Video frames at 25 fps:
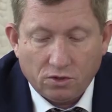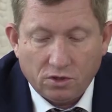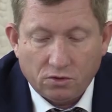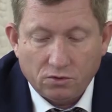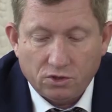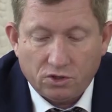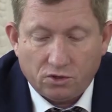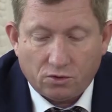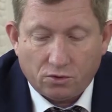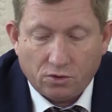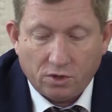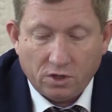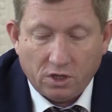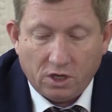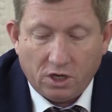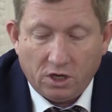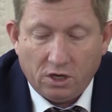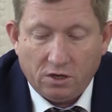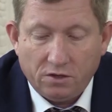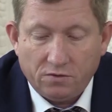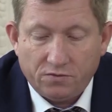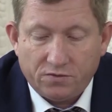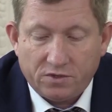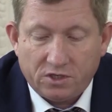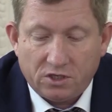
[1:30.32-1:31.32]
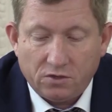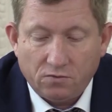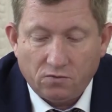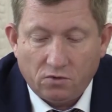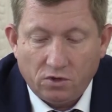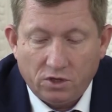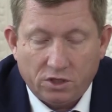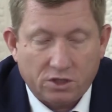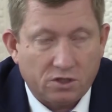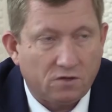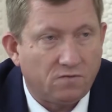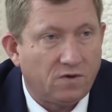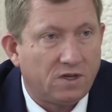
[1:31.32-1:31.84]
трудоустроены, и всего
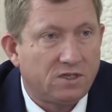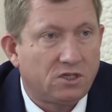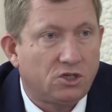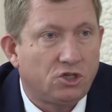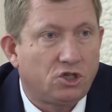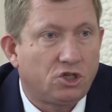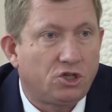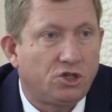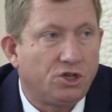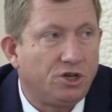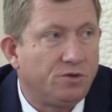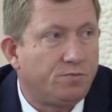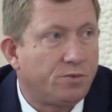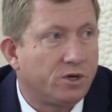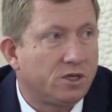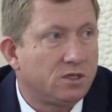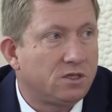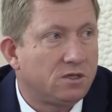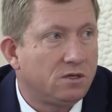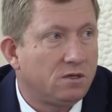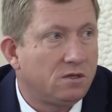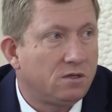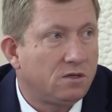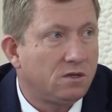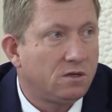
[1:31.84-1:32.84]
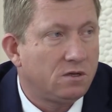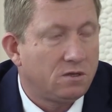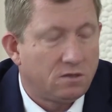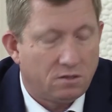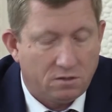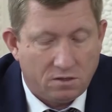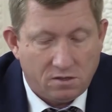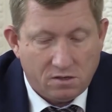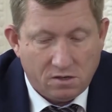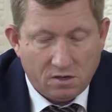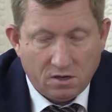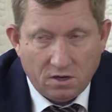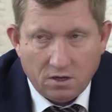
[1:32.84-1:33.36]
лишь 24%.
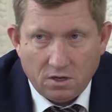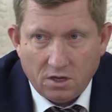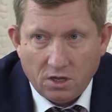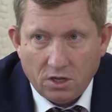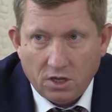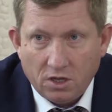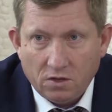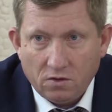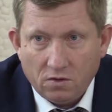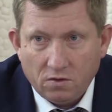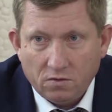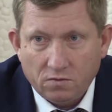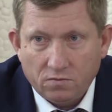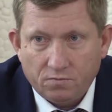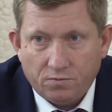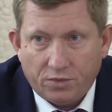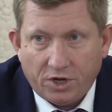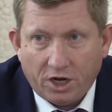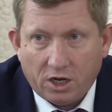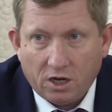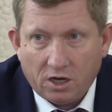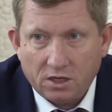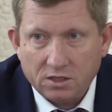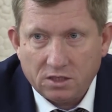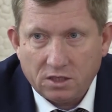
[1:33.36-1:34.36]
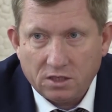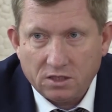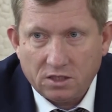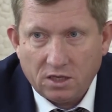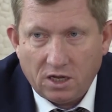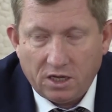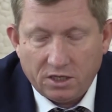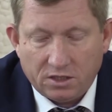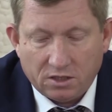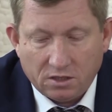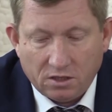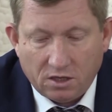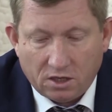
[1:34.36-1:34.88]
Прекрасно
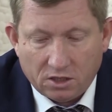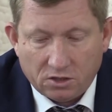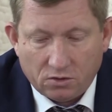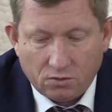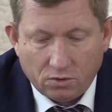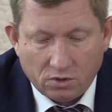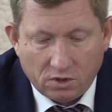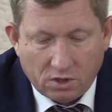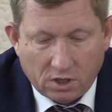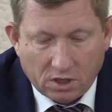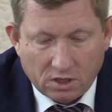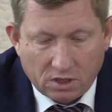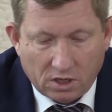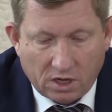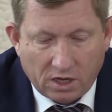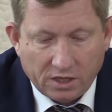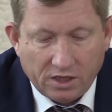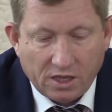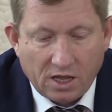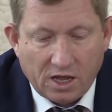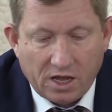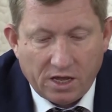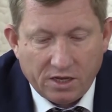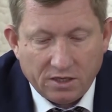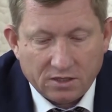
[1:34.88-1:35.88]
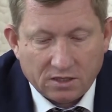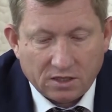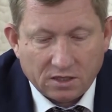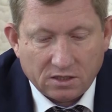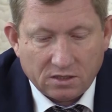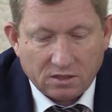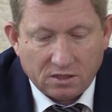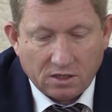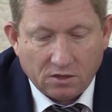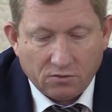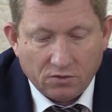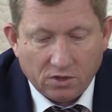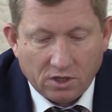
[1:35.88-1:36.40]
знаете, да, что это одна из
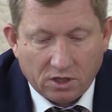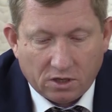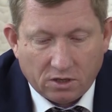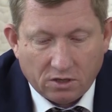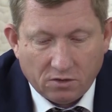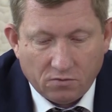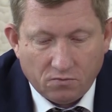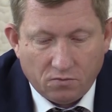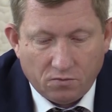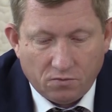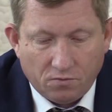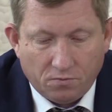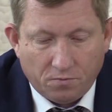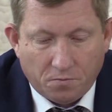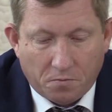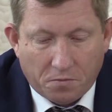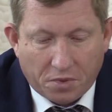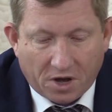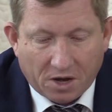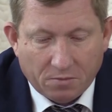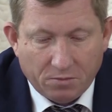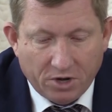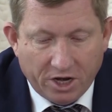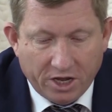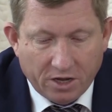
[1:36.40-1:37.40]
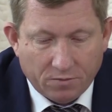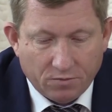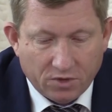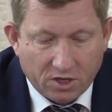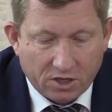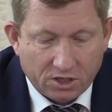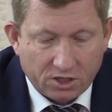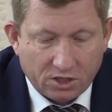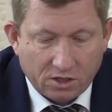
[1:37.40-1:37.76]
основных проблем